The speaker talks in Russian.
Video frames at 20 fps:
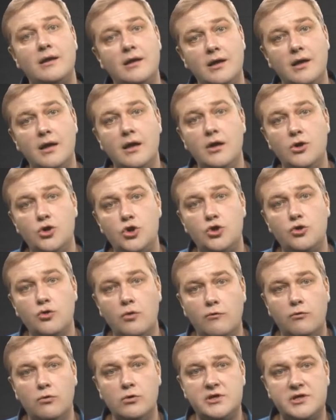Ей еще
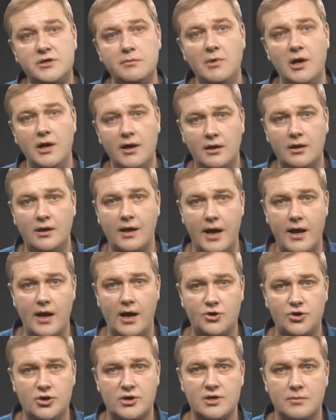8 лет
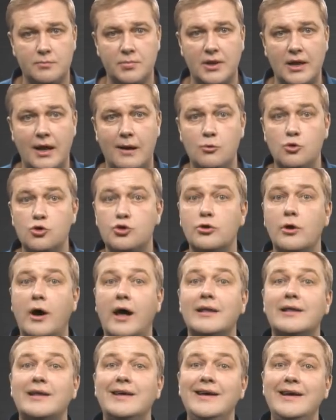корячится, потому что, а
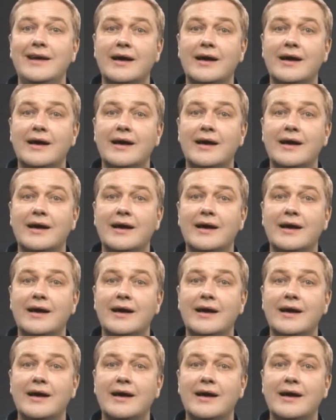ты,